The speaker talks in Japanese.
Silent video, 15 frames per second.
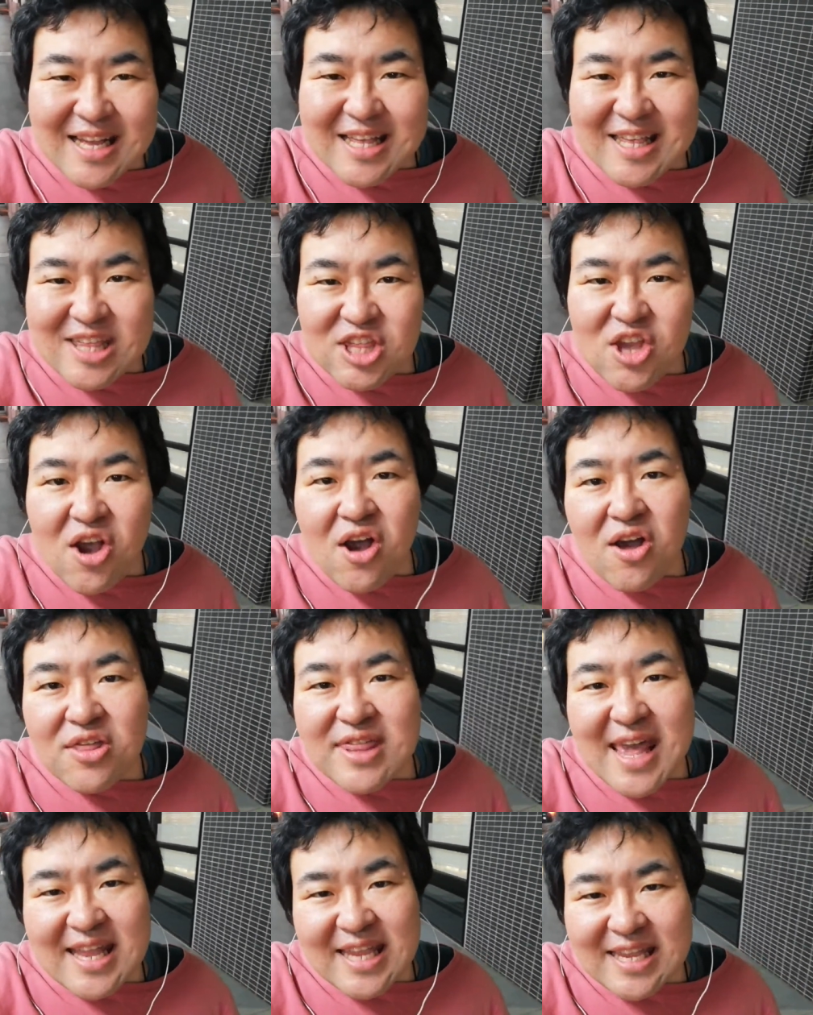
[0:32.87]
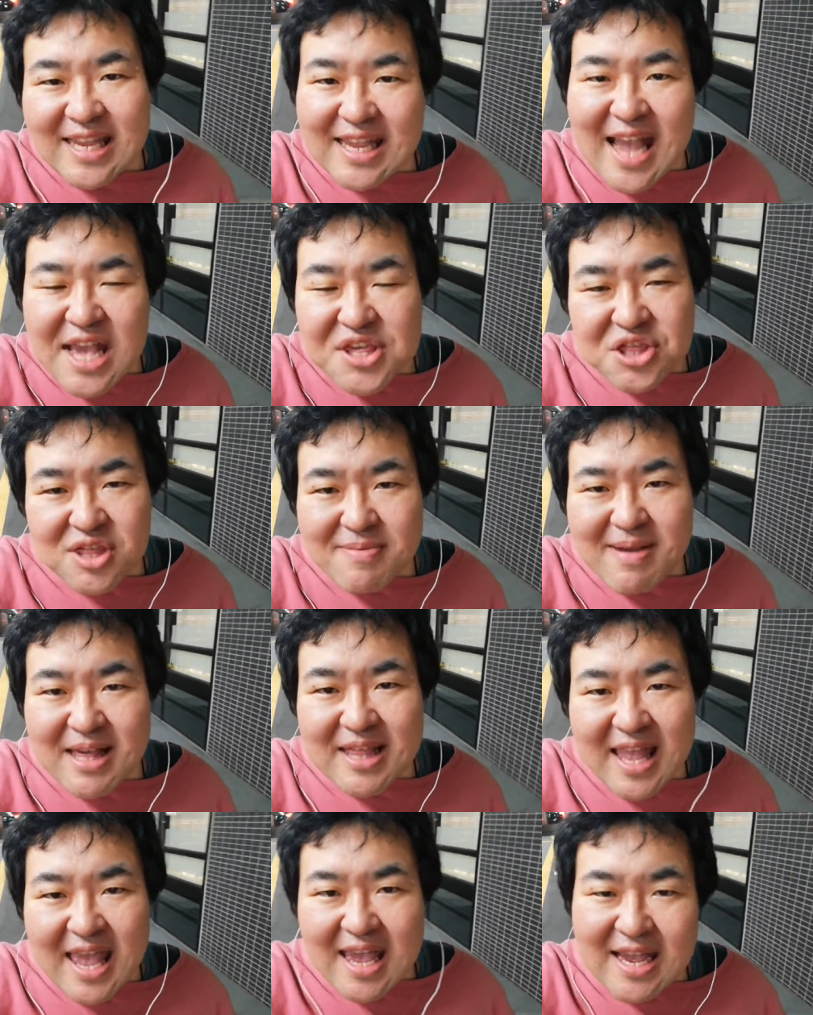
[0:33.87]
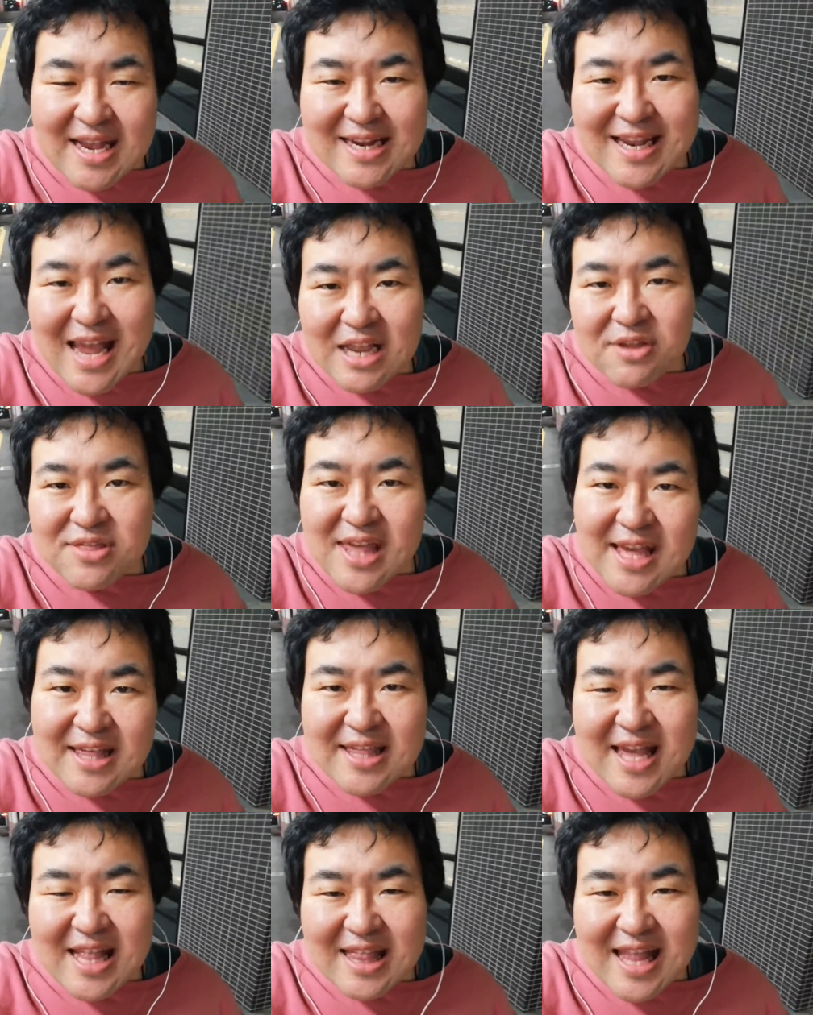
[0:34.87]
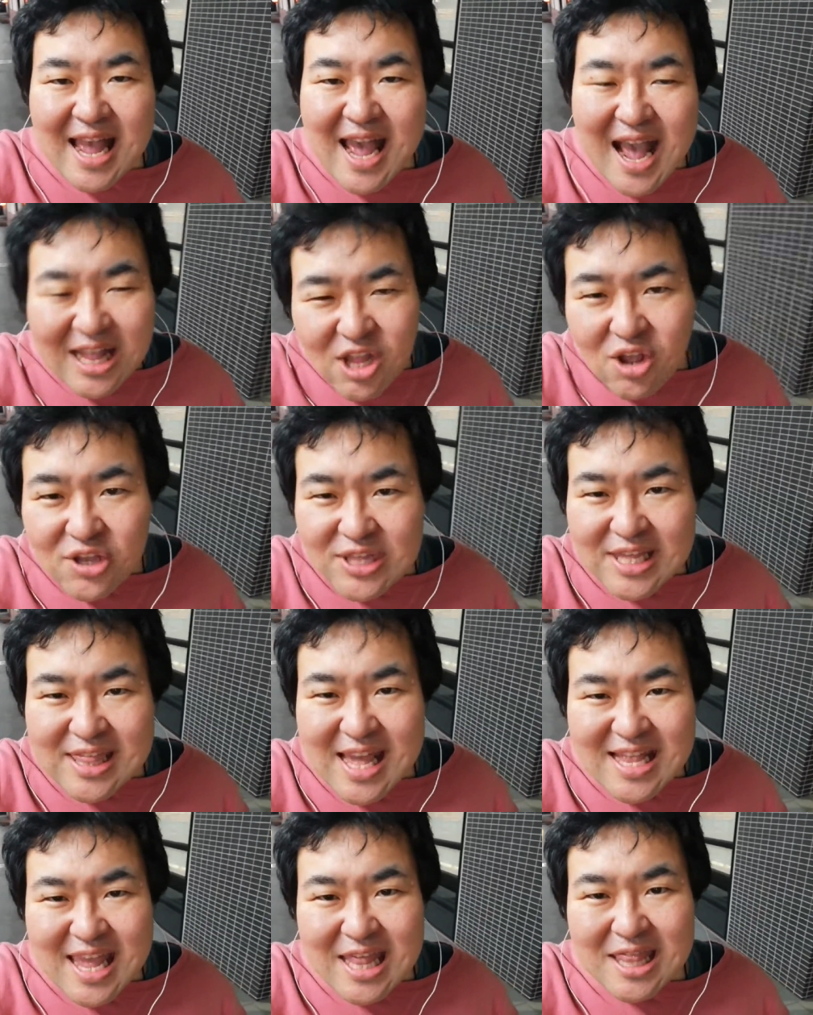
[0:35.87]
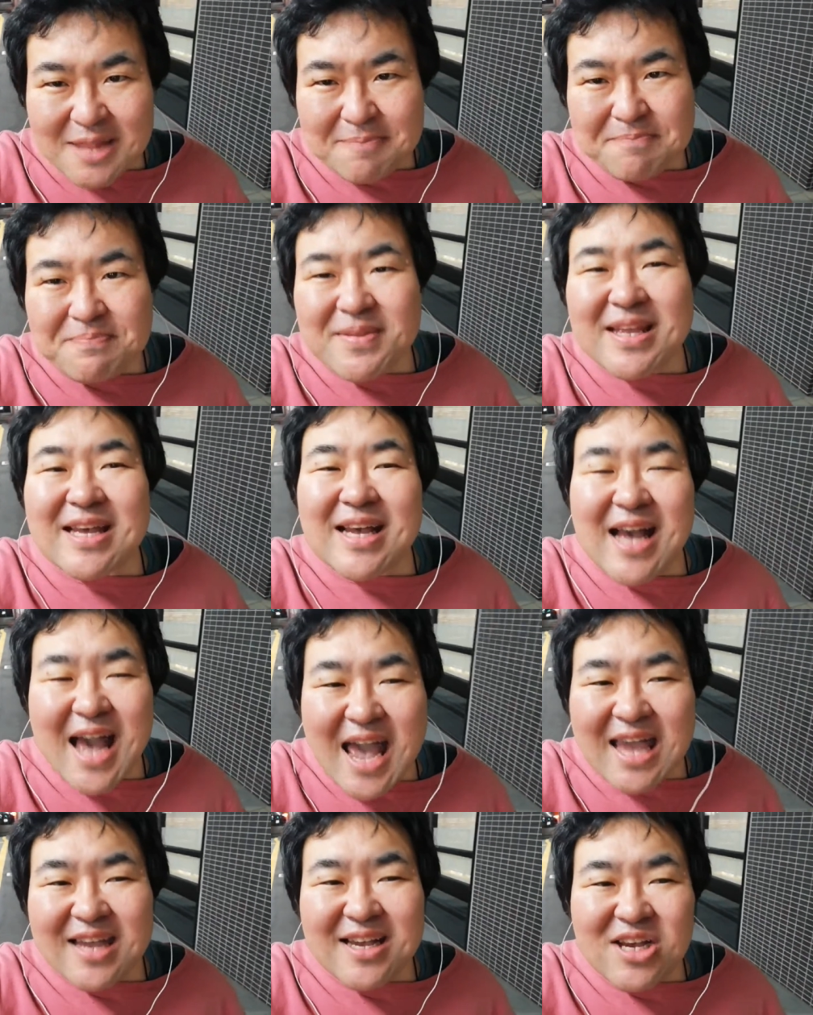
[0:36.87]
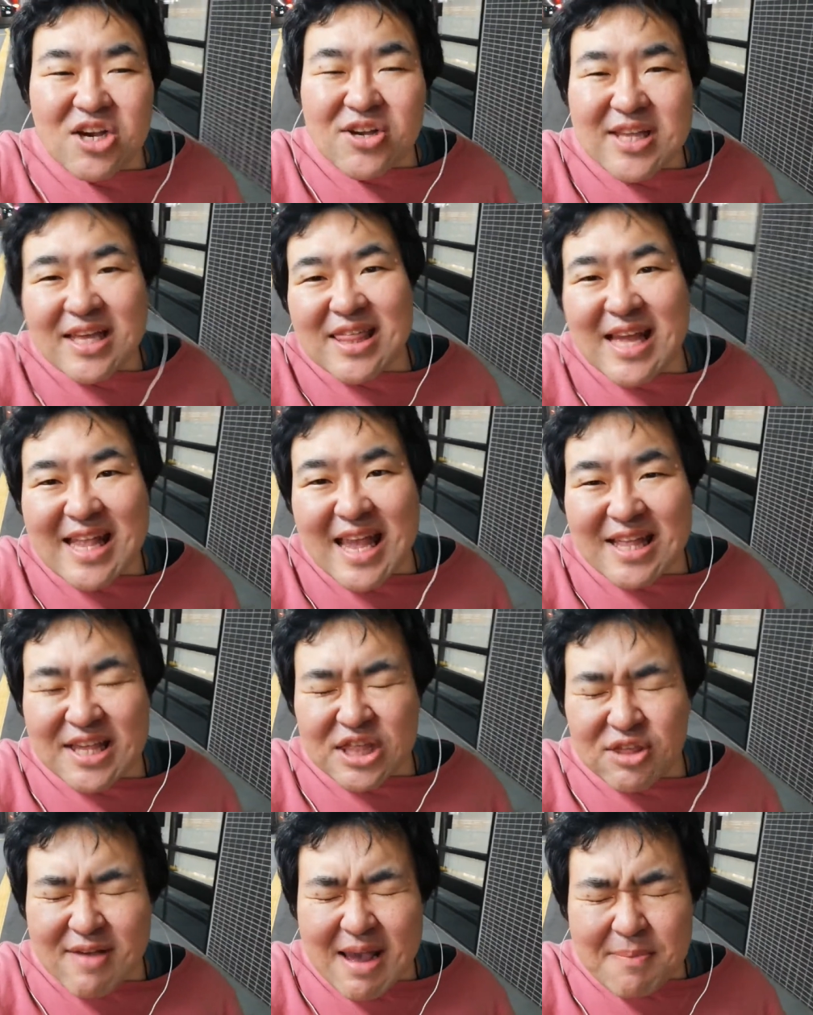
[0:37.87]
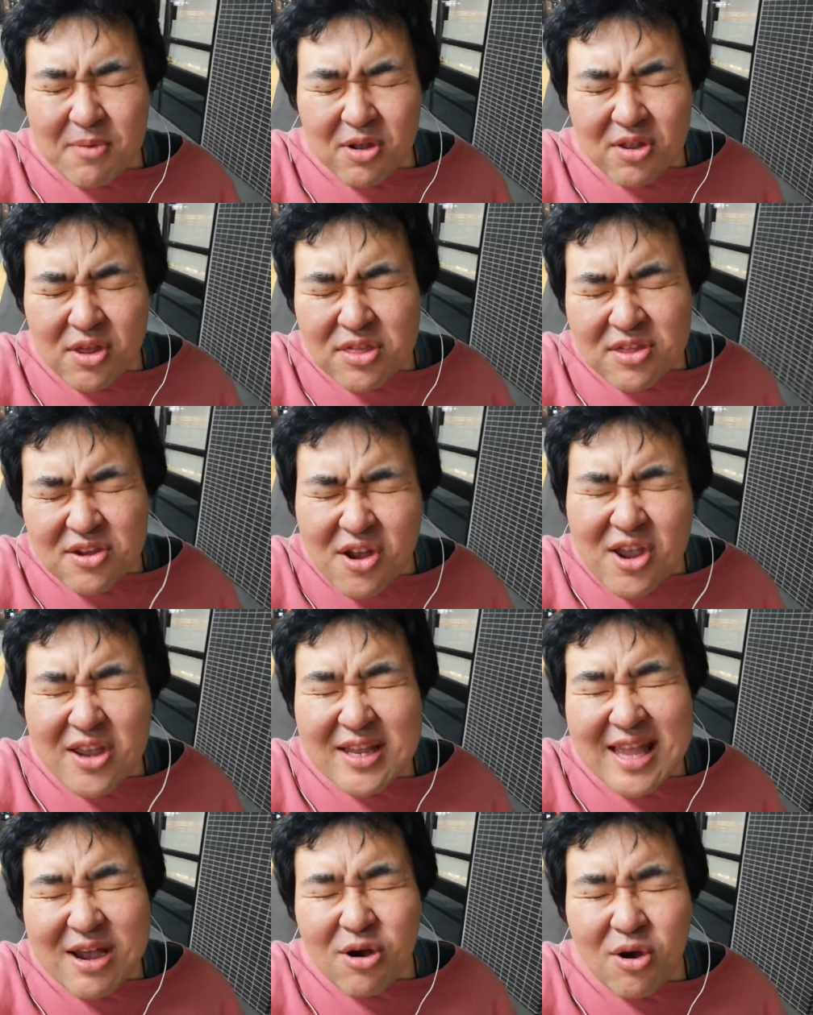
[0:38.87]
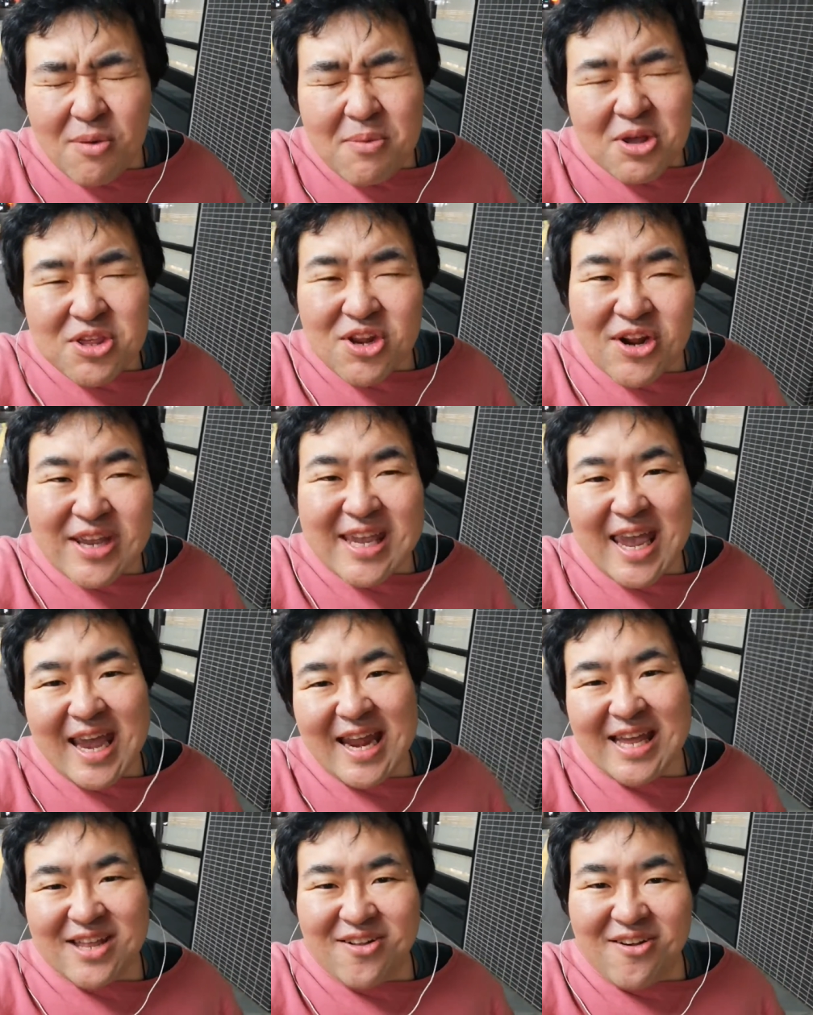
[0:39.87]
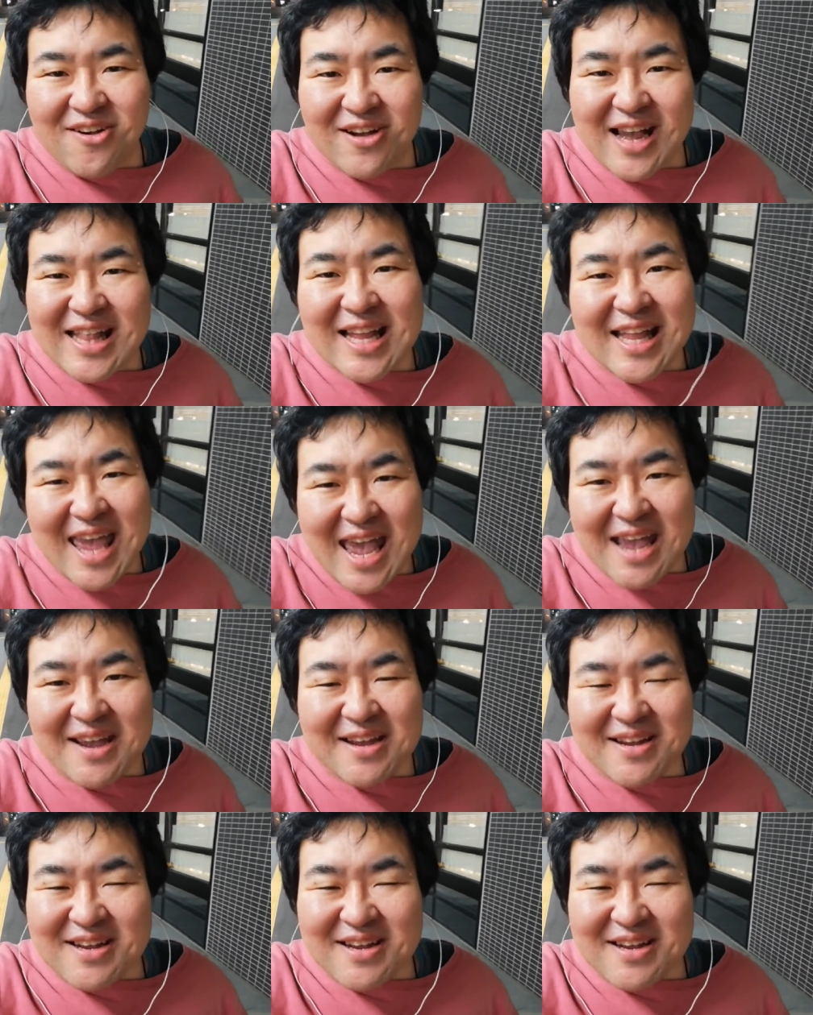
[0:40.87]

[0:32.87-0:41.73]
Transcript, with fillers: 市長選に2回出馬して落選しちゃったあの藤井さんです。はい。藤井さんね、実はものすごいね、面白い経歴の方で、